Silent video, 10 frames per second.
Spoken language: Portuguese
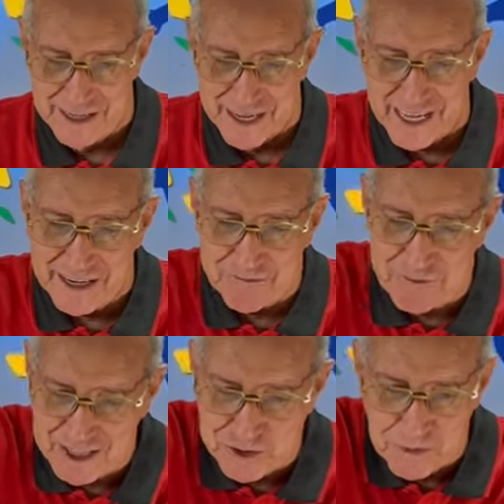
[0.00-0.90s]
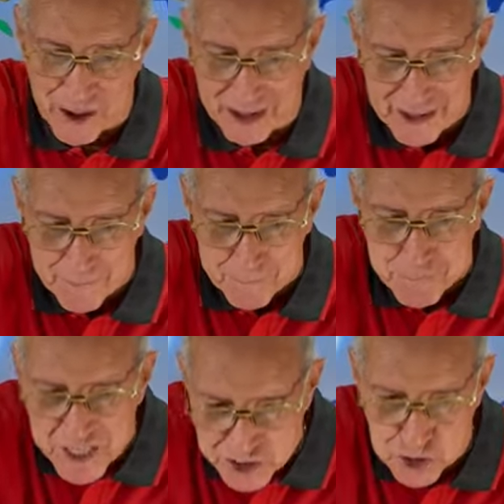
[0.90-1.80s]
Ele fez uma
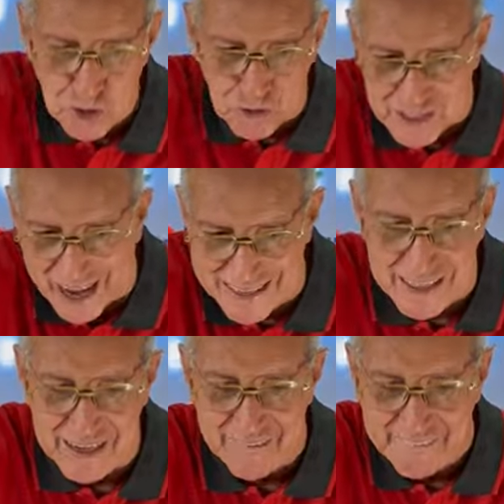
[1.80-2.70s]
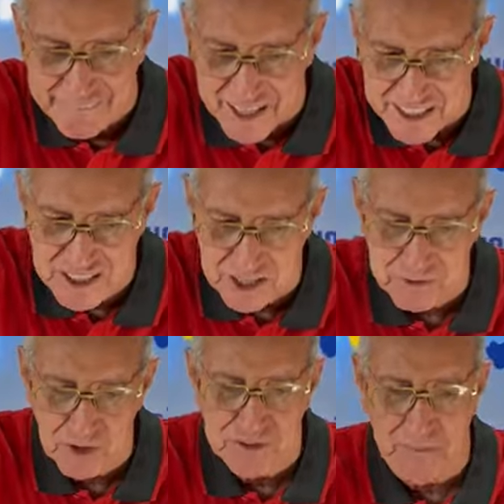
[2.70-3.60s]
misturada nesse
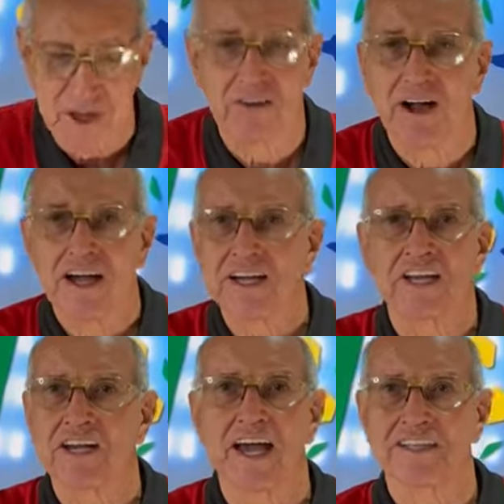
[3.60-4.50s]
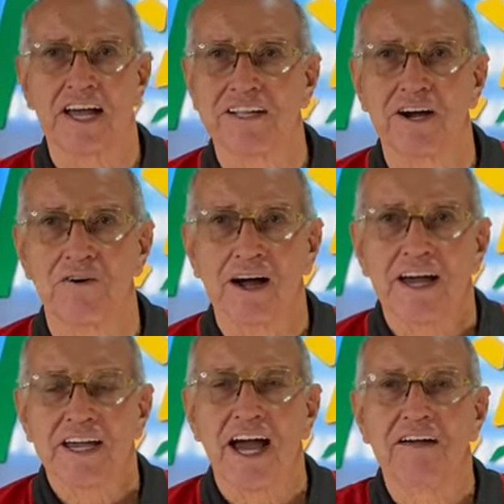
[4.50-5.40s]
time do Flamengo que ninguém entendeu.
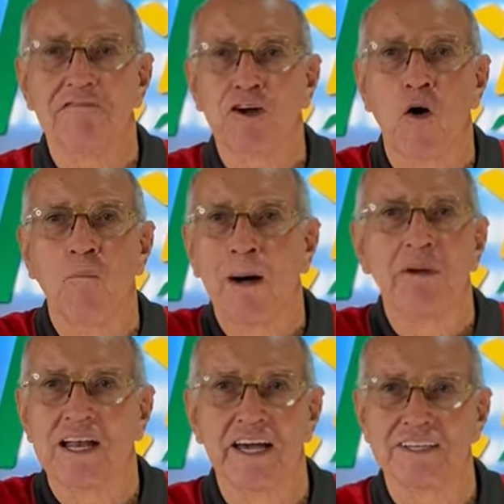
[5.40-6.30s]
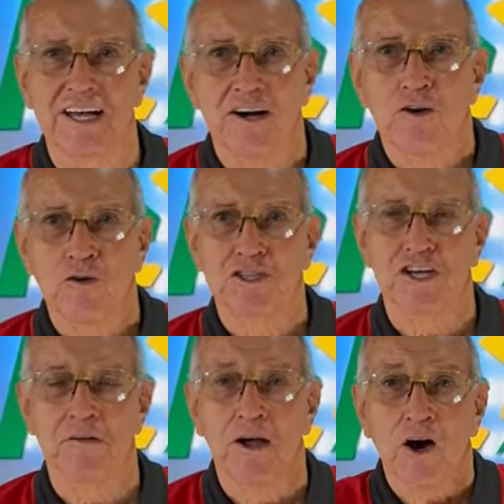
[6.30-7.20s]
E aí ficou uma beleza o
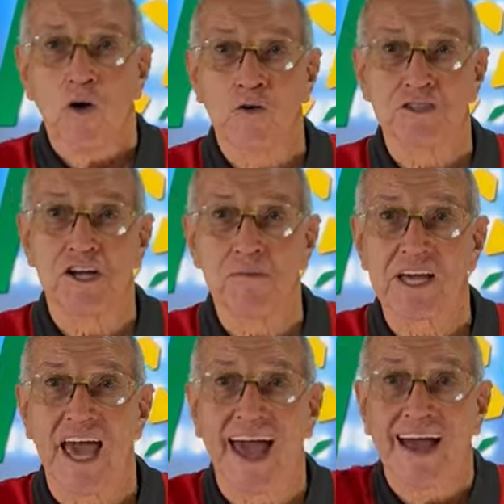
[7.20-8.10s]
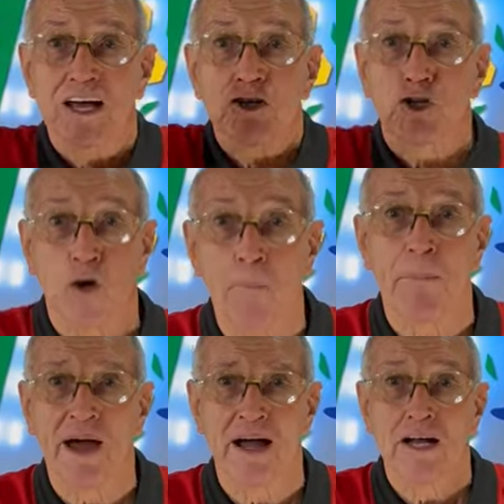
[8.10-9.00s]
time. Um time que é
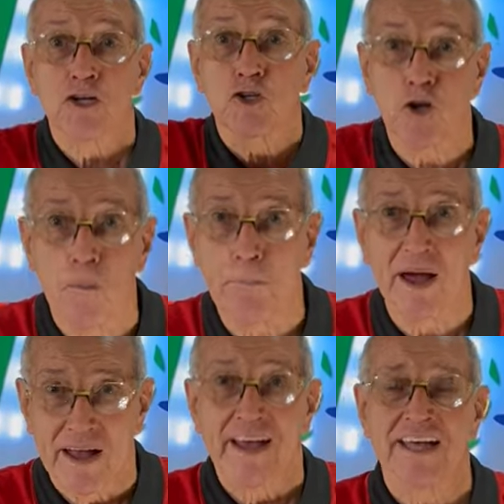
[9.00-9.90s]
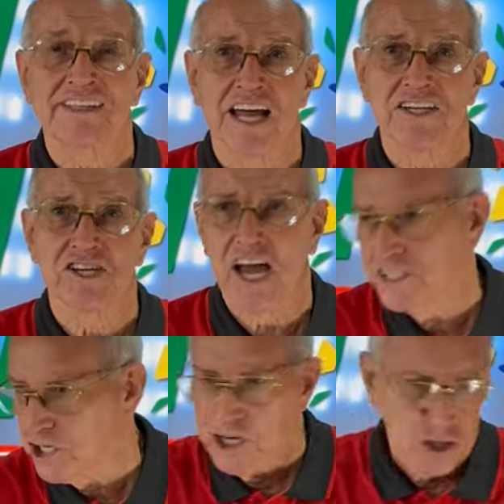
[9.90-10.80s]
super, super
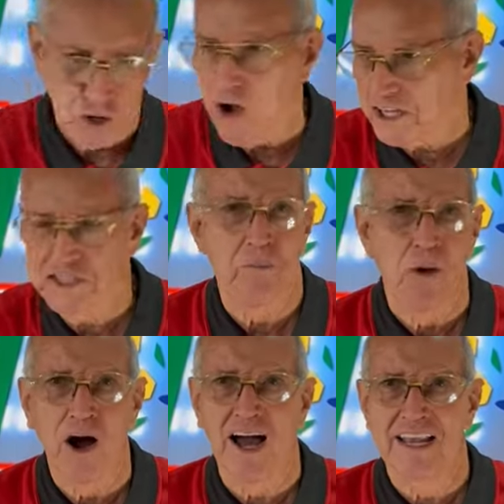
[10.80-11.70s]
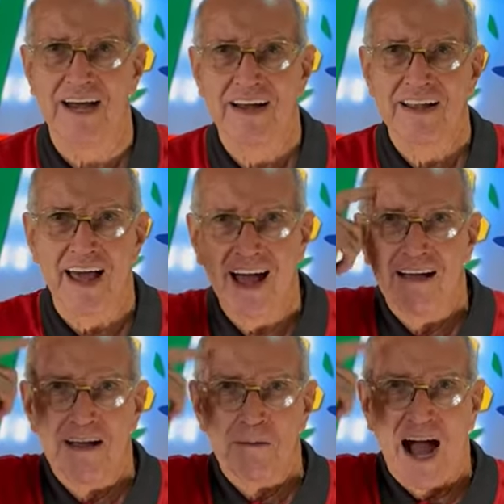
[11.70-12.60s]
inteligente toque de bola, né?
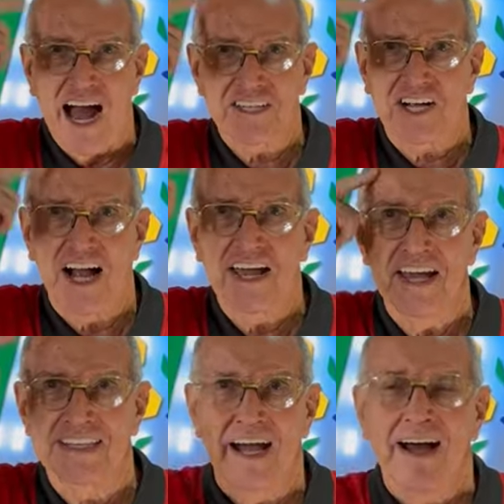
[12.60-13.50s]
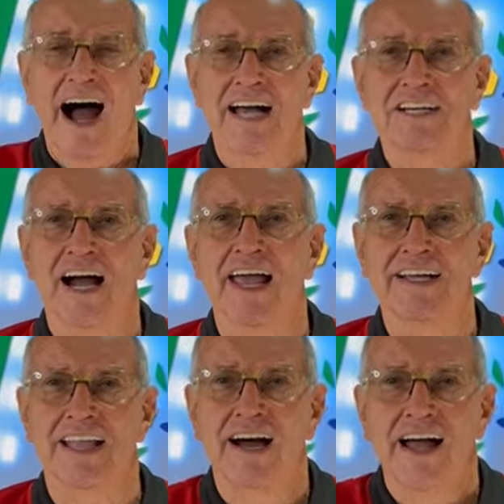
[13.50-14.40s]
Arrascaeta.
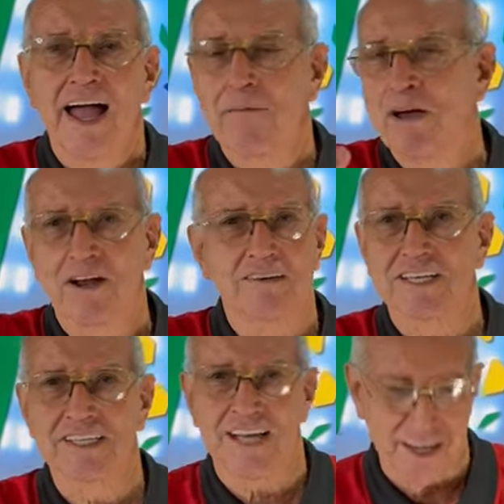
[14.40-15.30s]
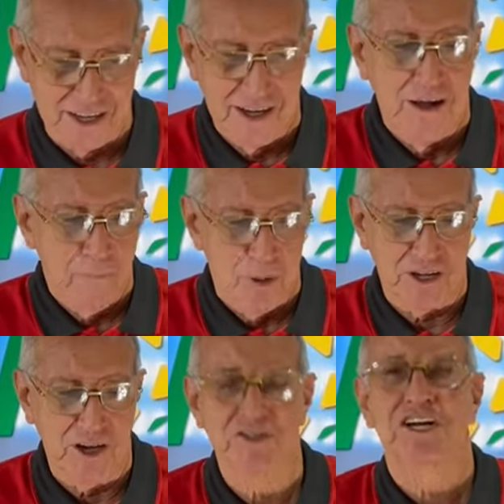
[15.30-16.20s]
Arrascaeta, é melhor você sair,
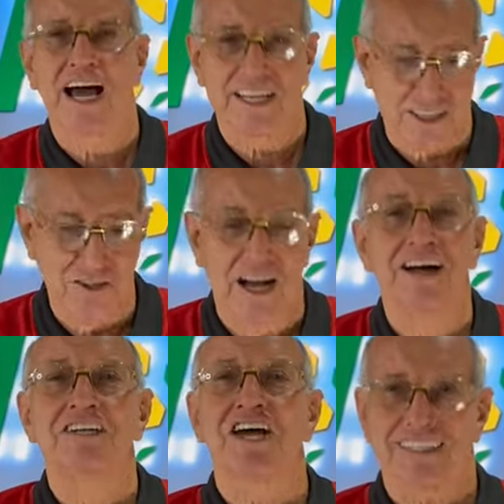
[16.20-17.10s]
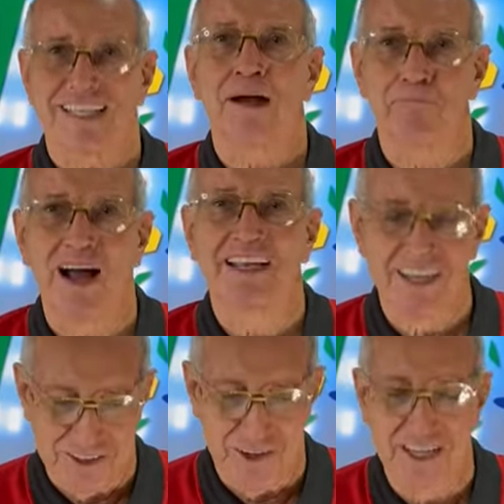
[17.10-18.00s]
porque os caras estão te
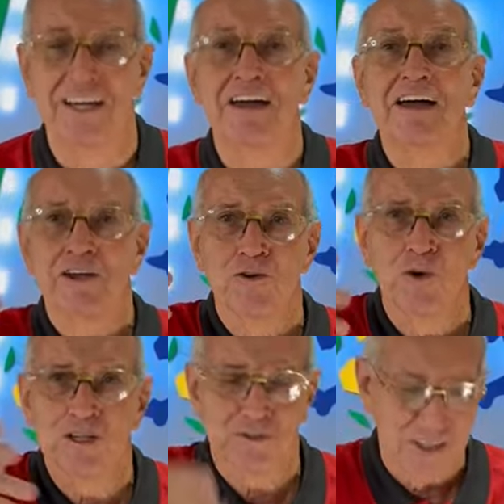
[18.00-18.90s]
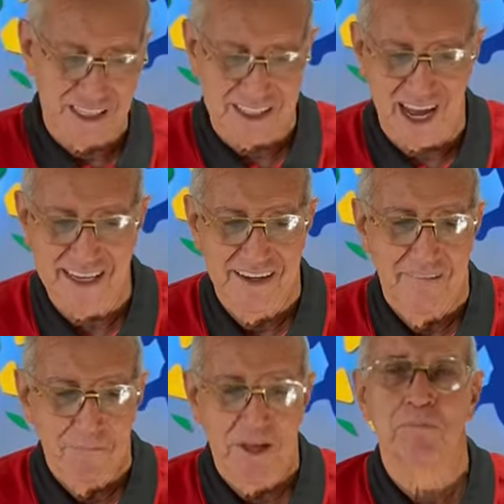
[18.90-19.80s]
atrapalhando aí. E um outro detalhe
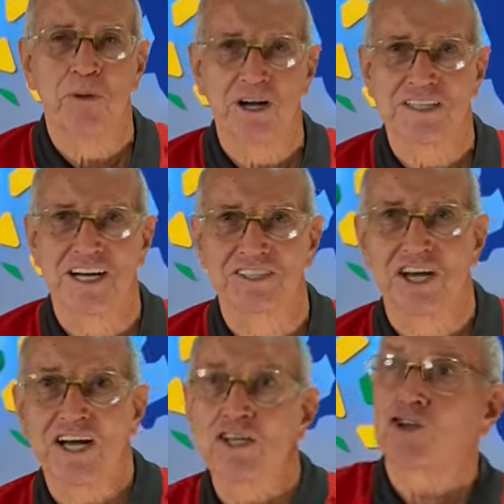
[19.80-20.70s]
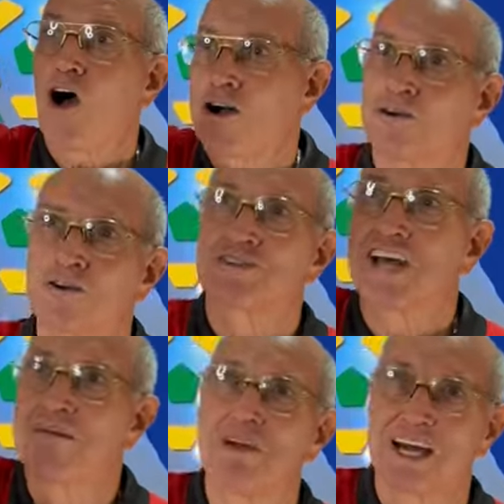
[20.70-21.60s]
importante: só
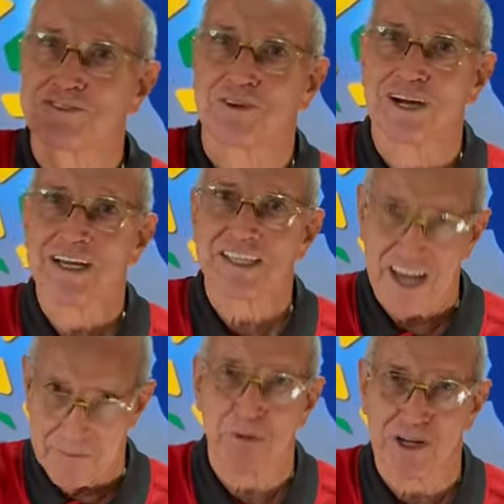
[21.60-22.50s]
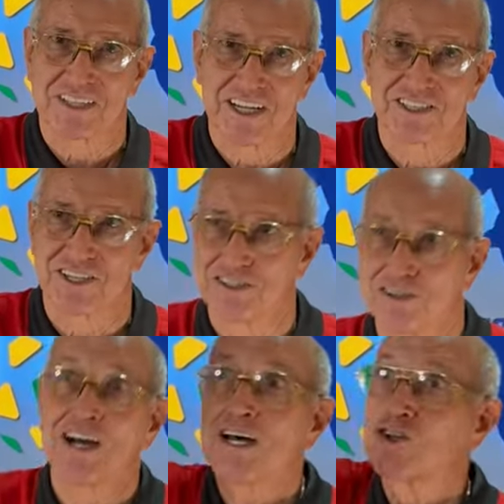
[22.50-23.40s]
cruzamento, se é importante isso,
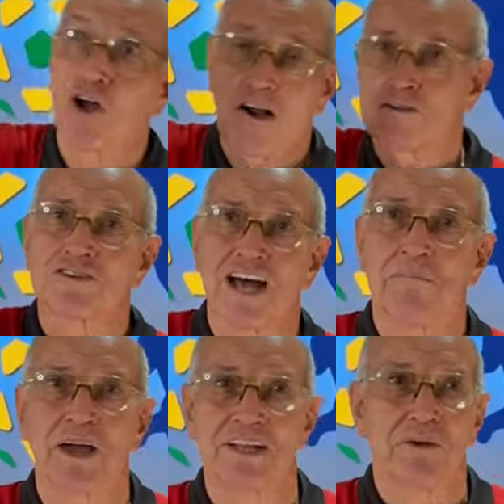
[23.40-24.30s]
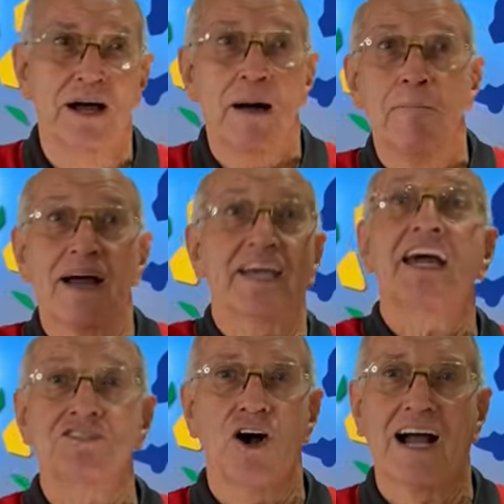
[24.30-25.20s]
só cruzamento para
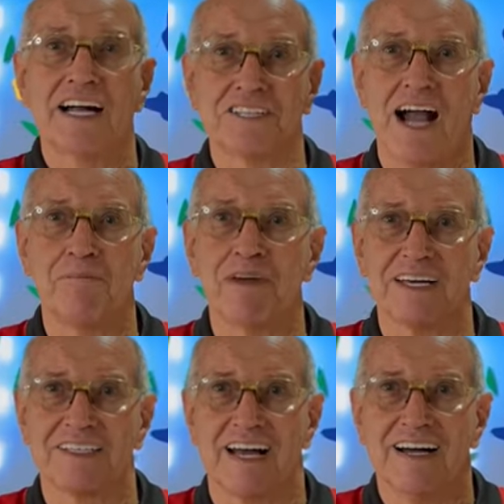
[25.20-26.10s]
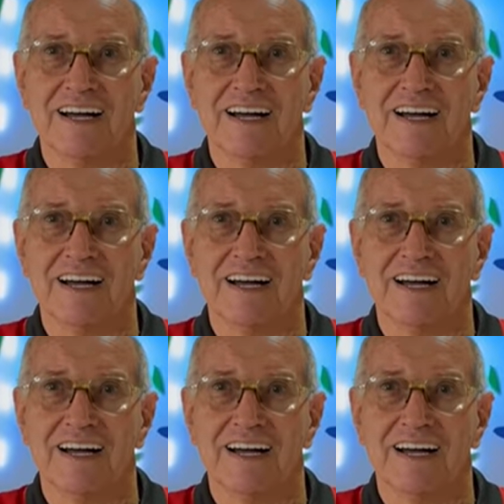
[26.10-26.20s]
quem jogar de cabeça.